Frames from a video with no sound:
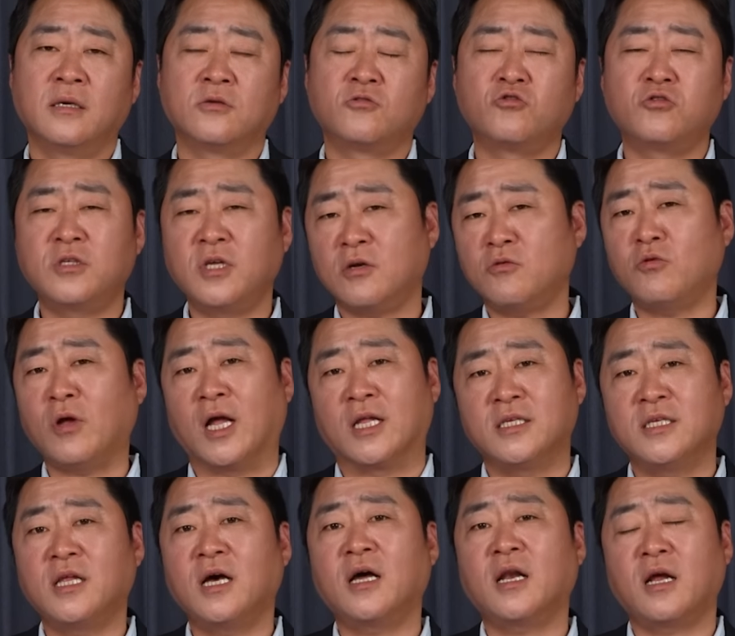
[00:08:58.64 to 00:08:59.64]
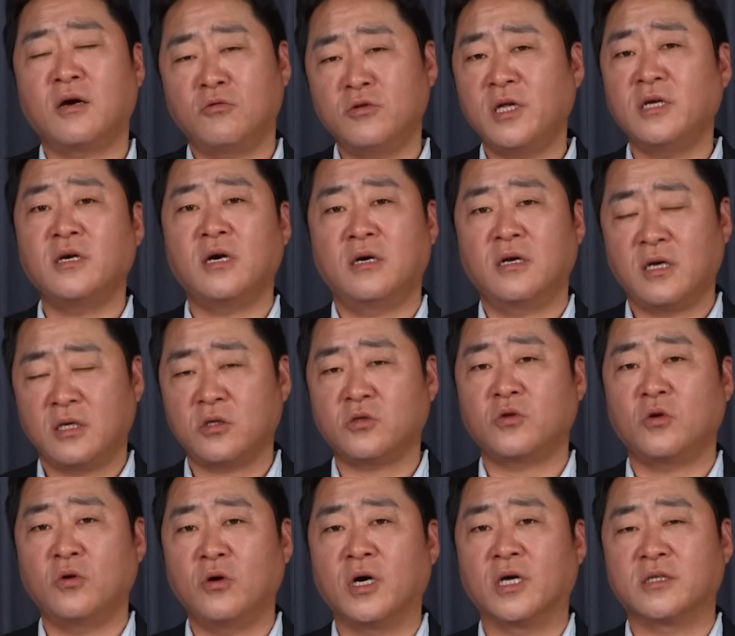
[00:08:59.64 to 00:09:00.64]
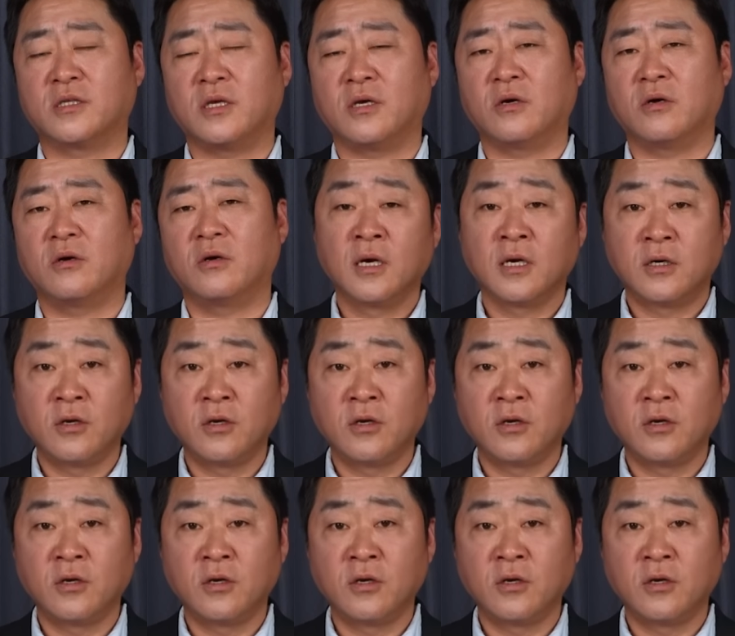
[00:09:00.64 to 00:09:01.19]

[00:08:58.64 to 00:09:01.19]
주택도 아니다라고 생각을 하셨던 것 같아요.